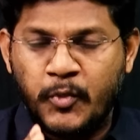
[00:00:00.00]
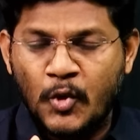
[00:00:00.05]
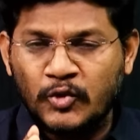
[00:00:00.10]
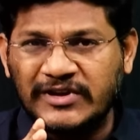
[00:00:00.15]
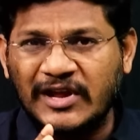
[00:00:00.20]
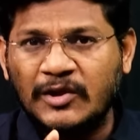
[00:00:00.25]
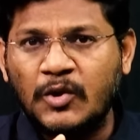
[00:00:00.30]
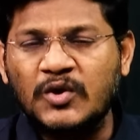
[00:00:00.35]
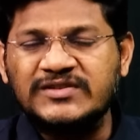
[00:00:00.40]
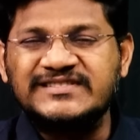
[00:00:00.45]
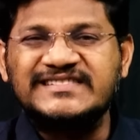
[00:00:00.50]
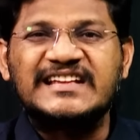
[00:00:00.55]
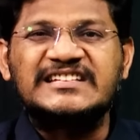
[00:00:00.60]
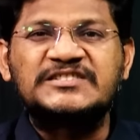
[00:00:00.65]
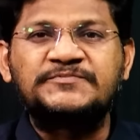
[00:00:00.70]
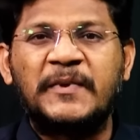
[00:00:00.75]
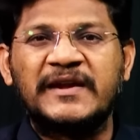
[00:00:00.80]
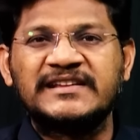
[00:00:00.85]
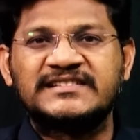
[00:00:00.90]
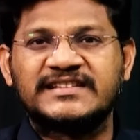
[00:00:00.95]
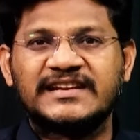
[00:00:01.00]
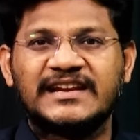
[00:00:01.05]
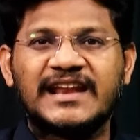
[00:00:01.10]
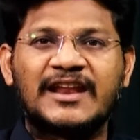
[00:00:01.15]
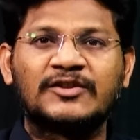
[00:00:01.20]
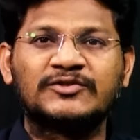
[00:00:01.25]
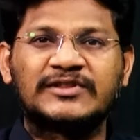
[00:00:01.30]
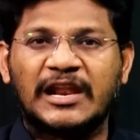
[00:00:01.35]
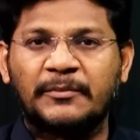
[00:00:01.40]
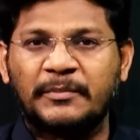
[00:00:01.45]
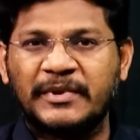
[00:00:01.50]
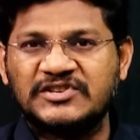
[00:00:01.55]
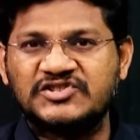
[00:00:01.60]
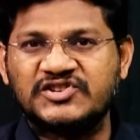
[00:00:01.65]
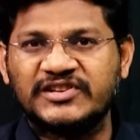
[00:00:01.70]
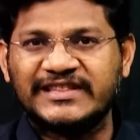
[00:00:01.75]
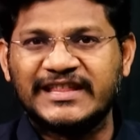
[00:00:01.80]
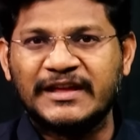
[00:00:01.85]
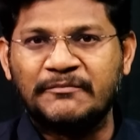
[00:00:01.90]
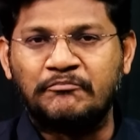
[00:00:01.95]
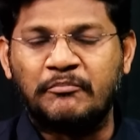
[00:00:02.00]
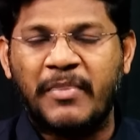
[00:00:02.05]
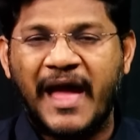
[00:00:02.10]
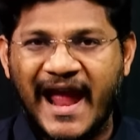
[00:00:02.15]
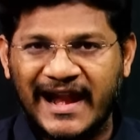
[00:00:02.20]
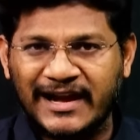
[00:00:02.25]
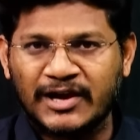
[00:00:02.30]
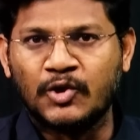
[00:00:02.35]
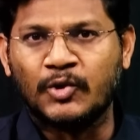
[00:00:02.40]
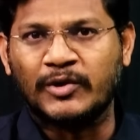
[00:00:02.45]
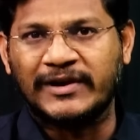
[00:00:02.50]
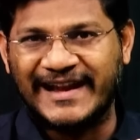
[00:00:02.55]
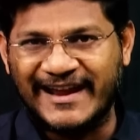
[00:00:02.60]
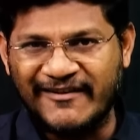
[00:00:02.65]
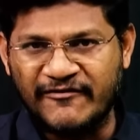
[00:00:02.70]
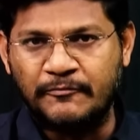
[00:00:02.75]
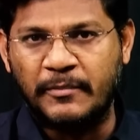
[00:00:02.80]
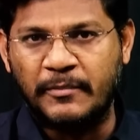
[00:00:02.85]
పూటకో సస్పెన్స్ థ్రిల్లర్ను తలపించింది బెంగళూరు రేవ్